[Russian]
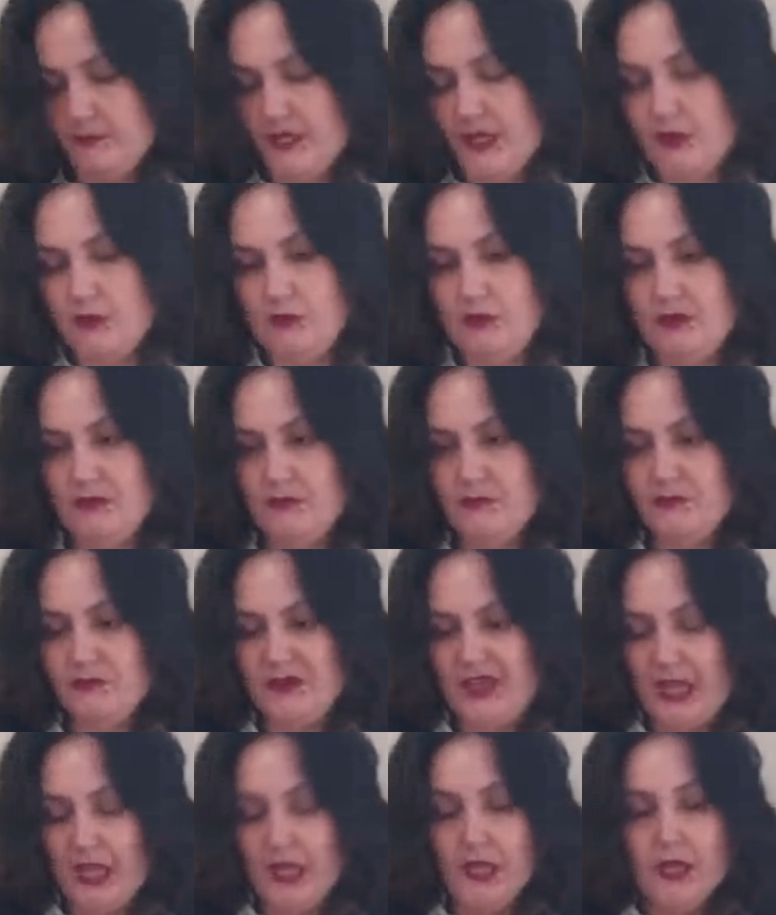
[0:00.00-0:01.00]
Пауло.
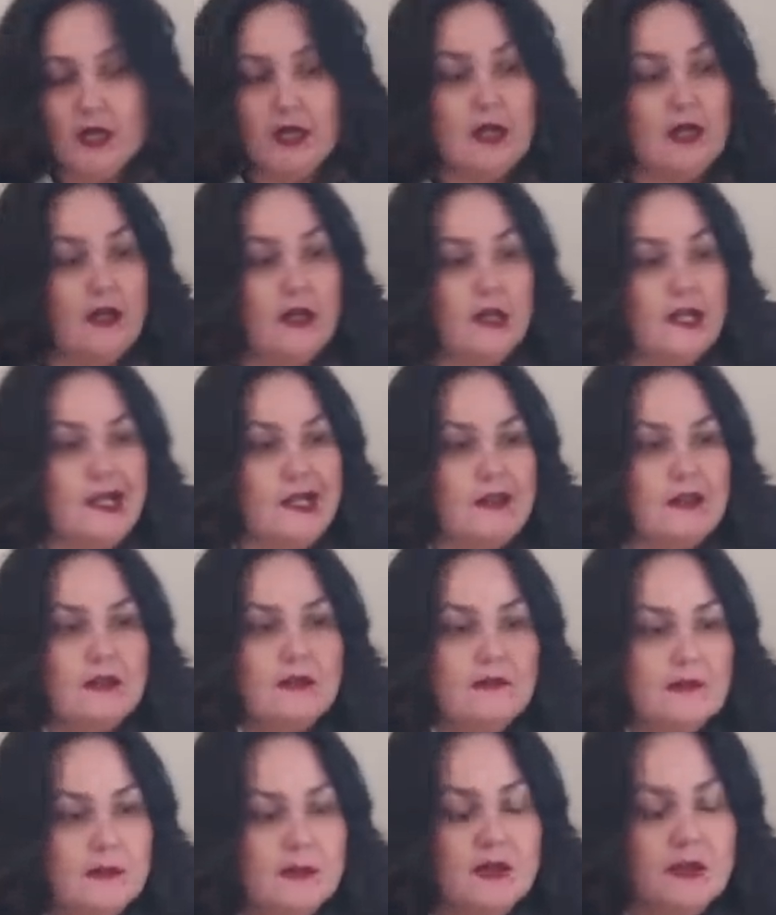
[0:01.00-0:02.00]

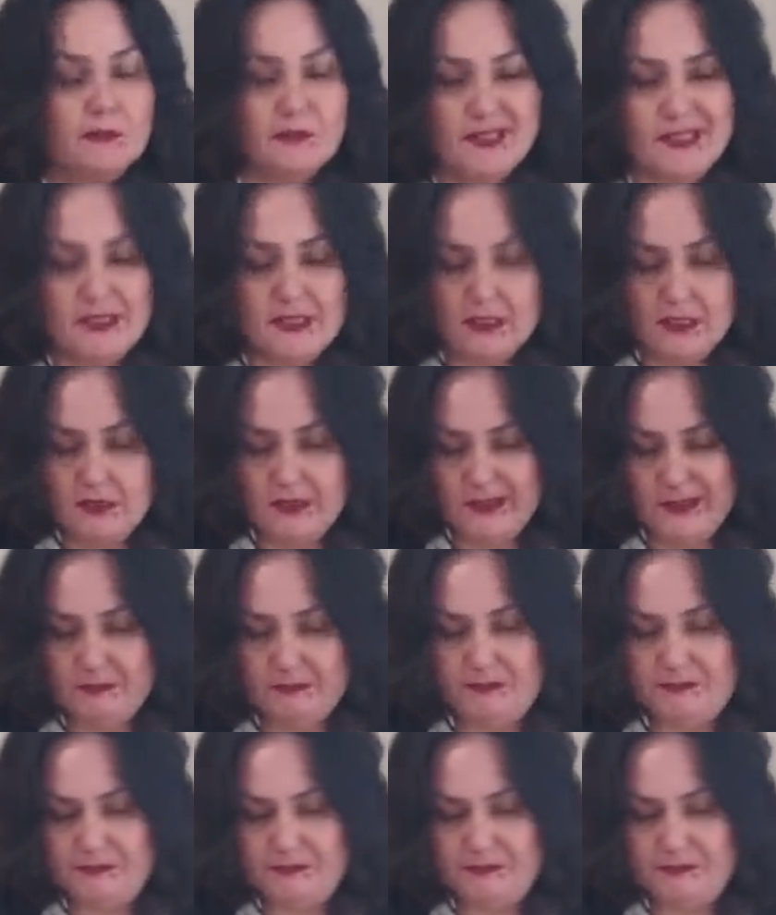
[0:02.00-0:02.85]
А, вообще обалденный,